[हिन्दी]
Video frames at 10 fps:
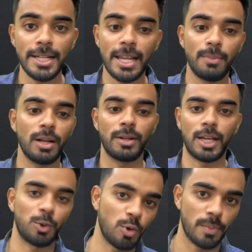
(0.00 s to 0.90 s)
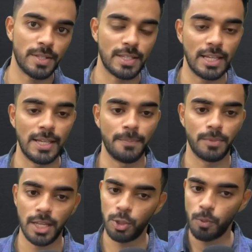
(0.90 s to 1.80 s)
टेबल बना दो आप इसके लिए
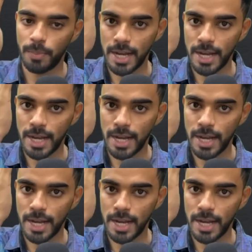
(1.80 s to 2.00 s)
ठीक है तो